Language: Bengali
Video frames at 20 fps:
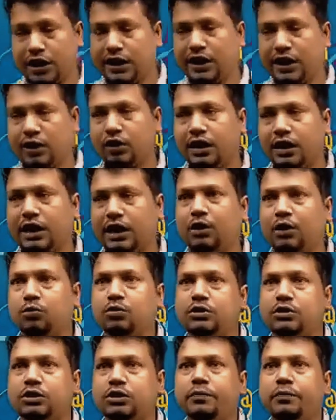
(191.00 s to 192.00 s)
নিয়ে কথা কেন
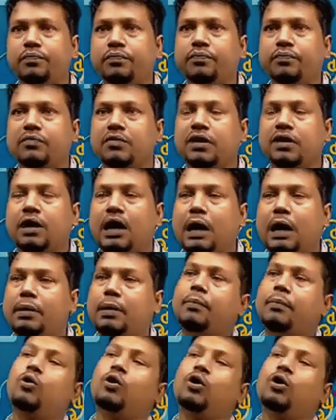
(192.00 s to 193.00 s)
বলছি আমরা
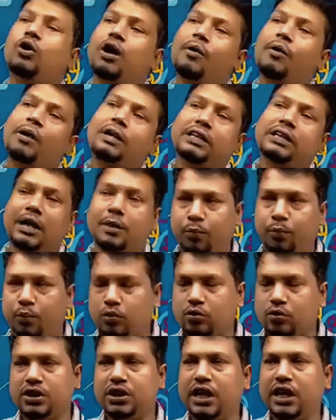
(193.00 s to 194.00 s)
মনে করেন বাসায়
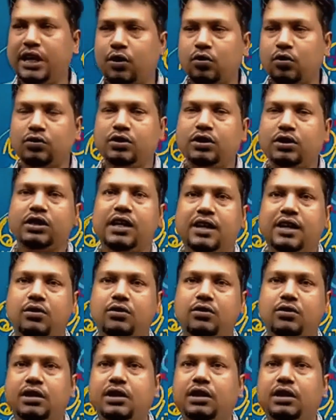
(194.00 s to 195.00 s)
পড়ছি এই করছি সেই
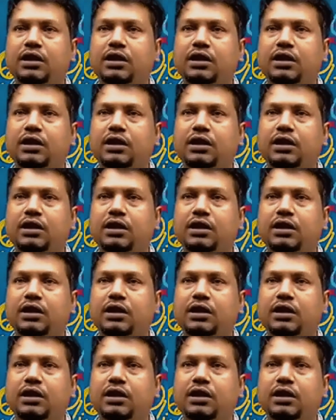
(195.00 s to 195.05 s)
করছি